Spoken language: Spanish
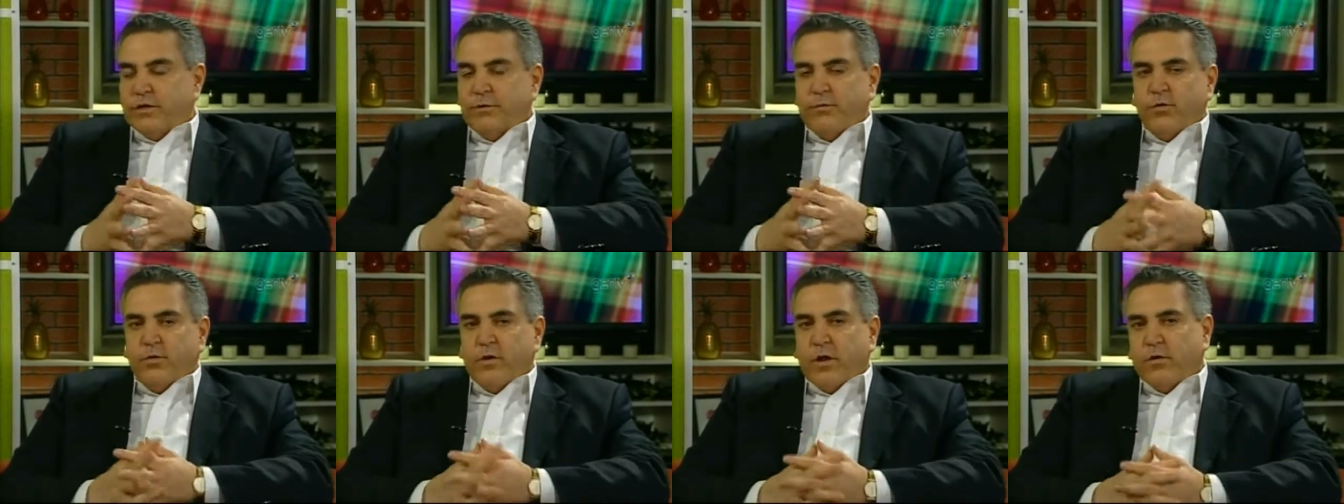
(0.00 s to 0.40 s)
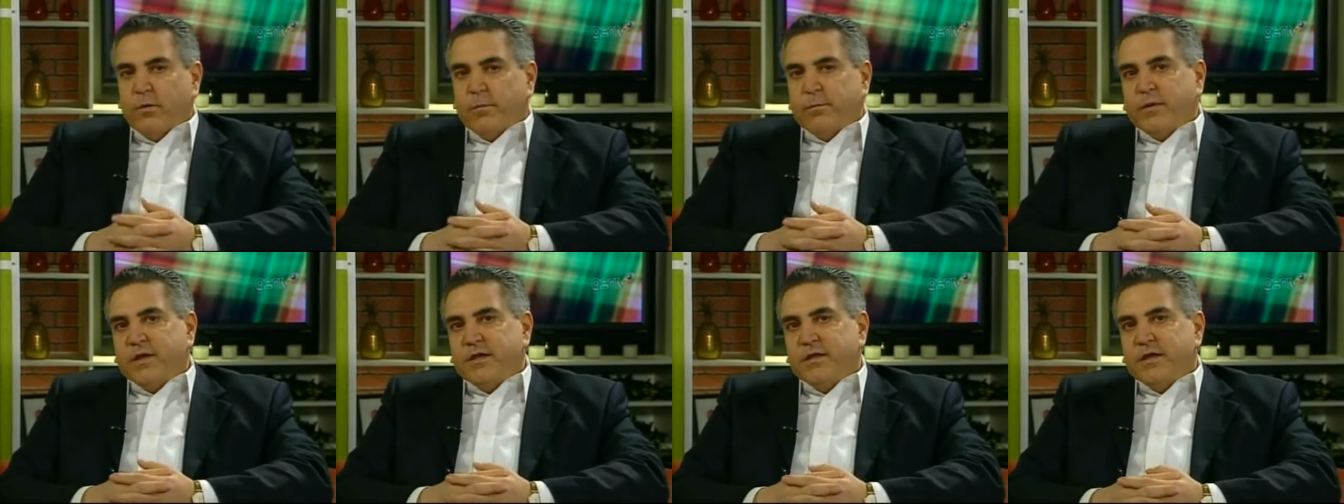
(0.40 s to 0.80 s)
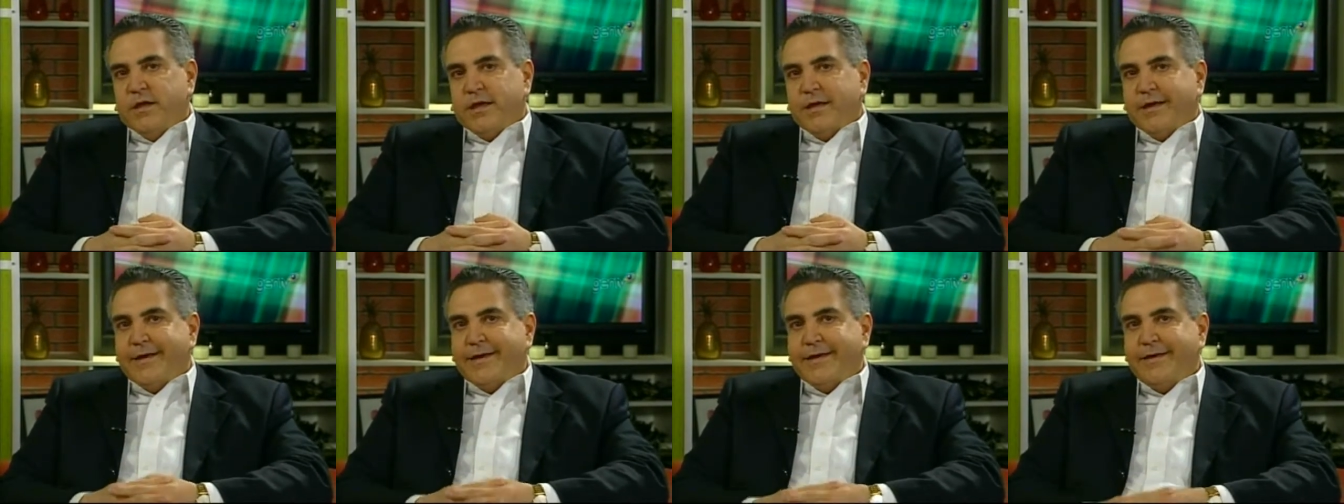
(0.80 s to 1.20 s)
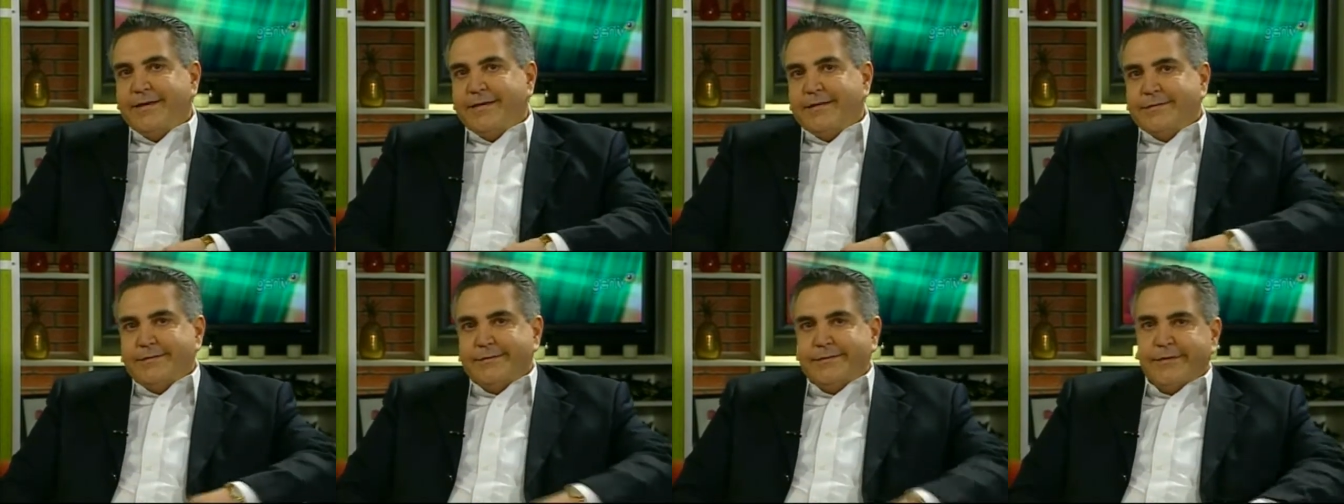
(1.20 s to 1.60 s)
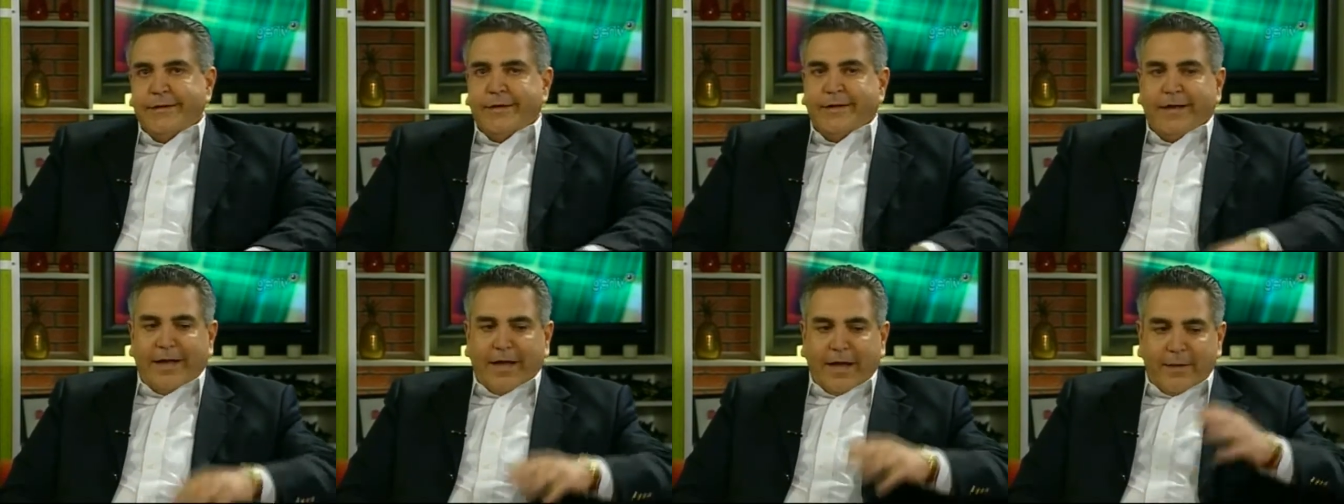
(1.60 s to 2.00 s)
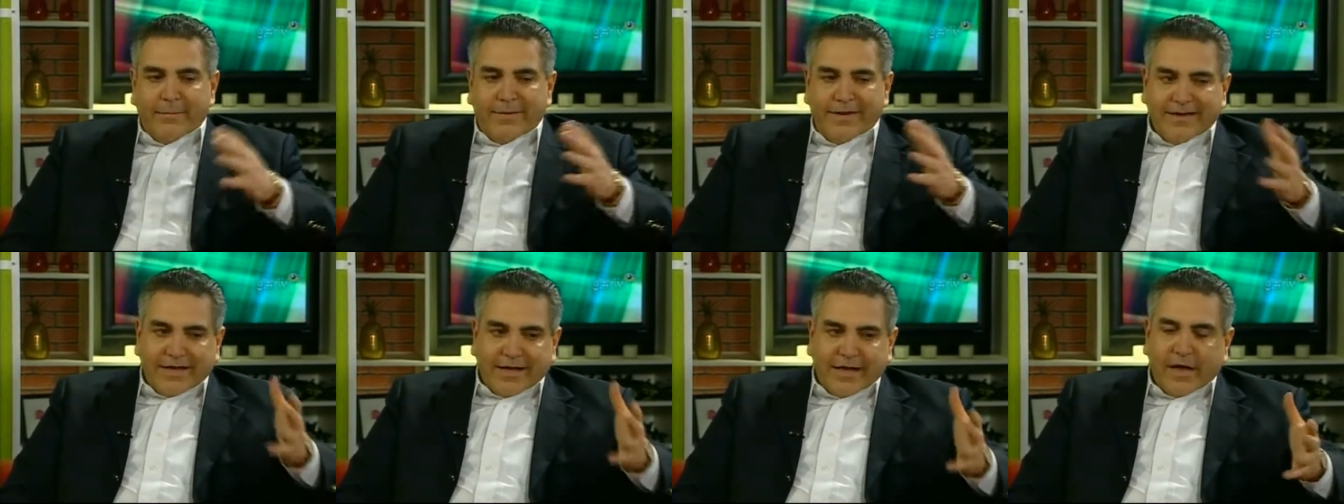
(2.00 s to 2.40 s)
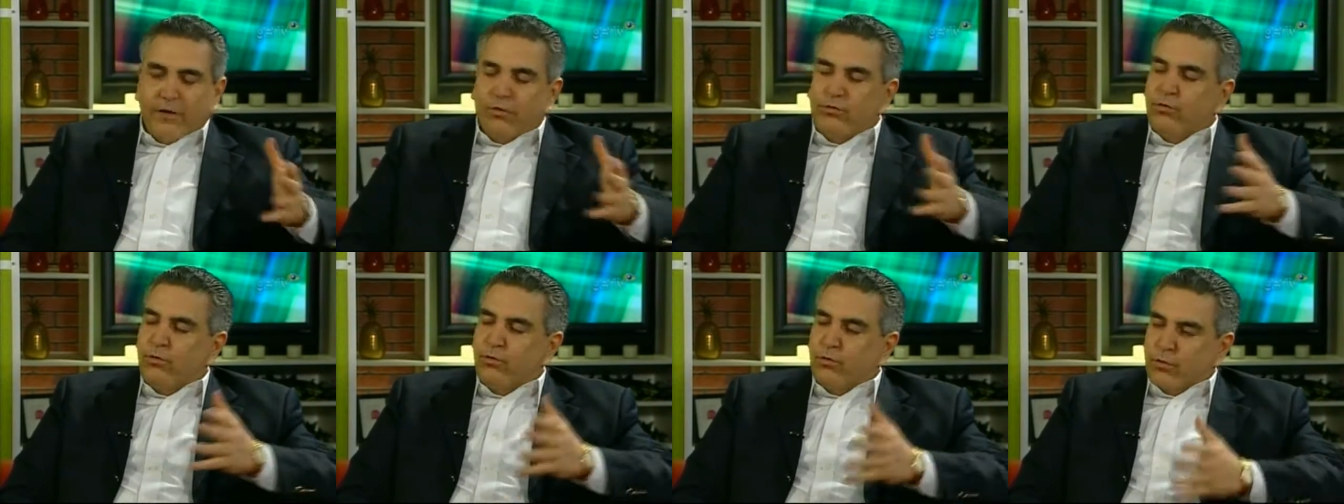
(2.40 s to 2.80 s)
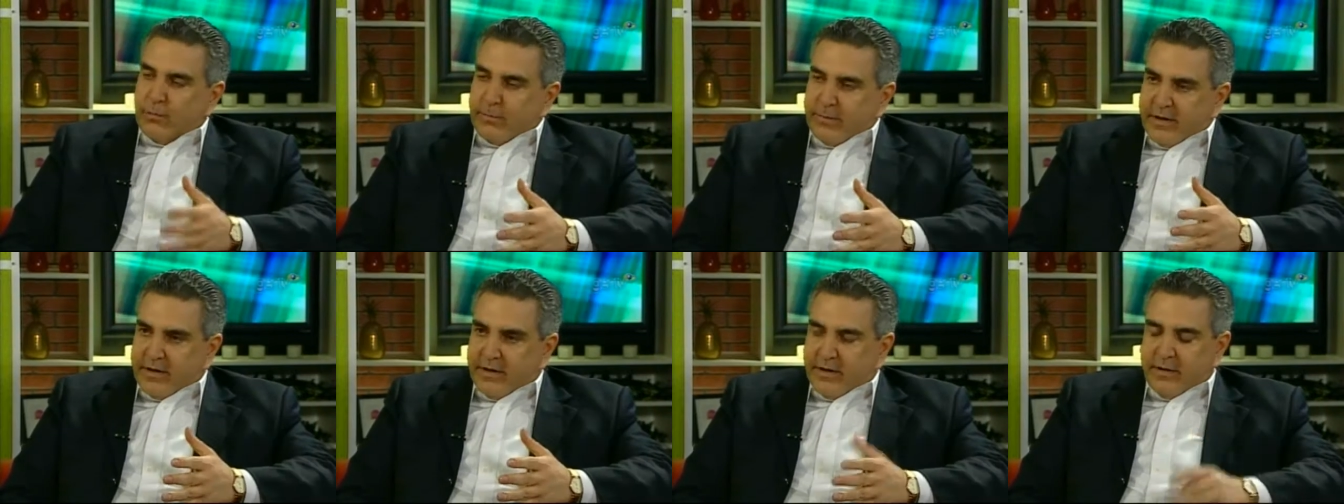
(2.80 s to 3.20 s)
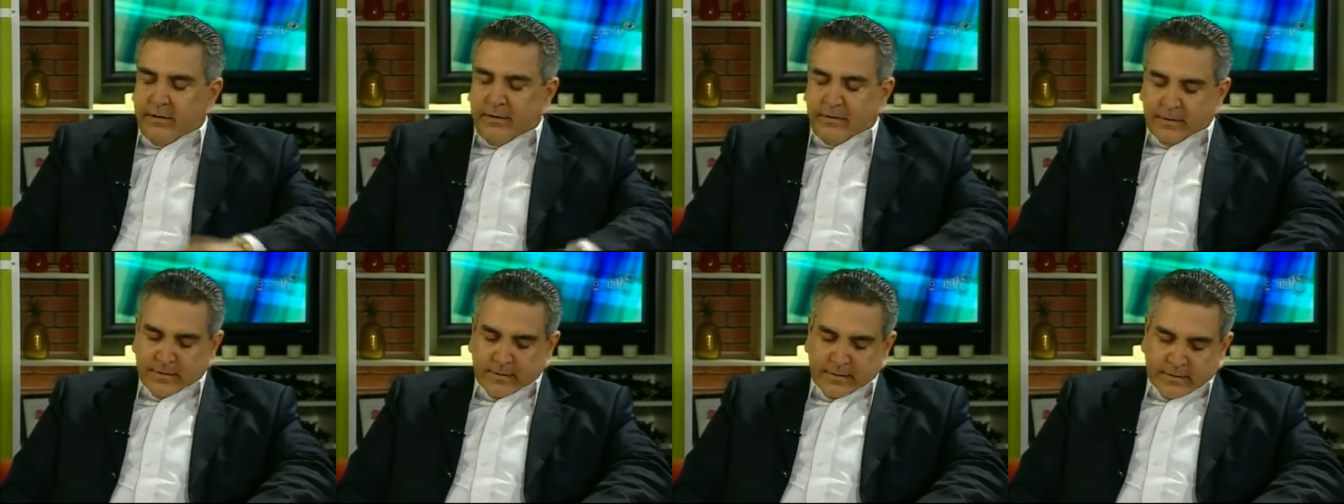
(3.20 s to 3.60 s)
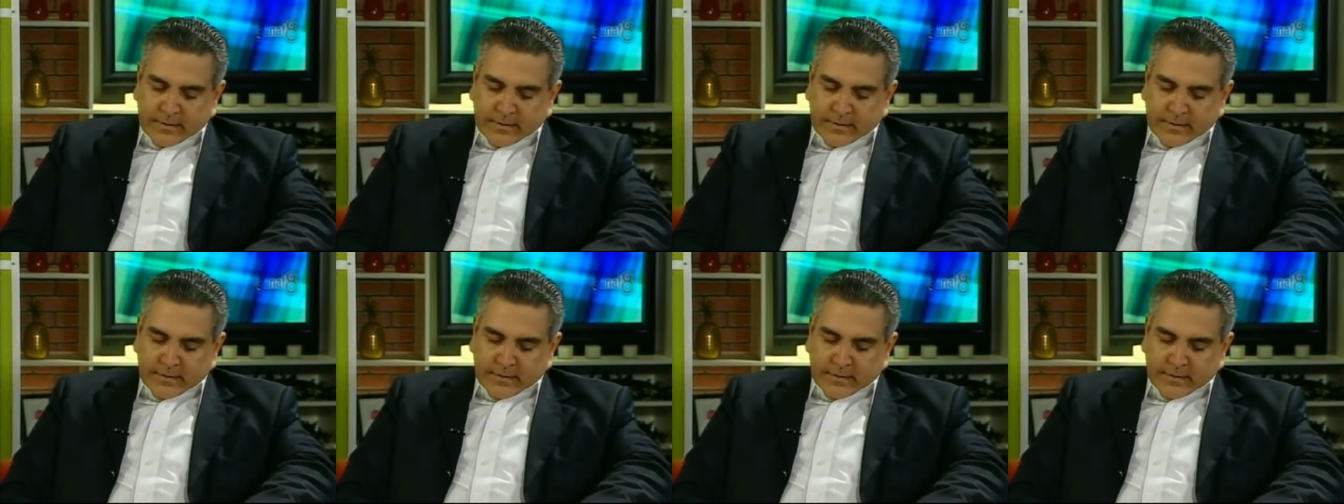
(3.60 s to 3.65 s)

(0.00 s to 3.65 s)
Tenemos una compañía que es americano-europea.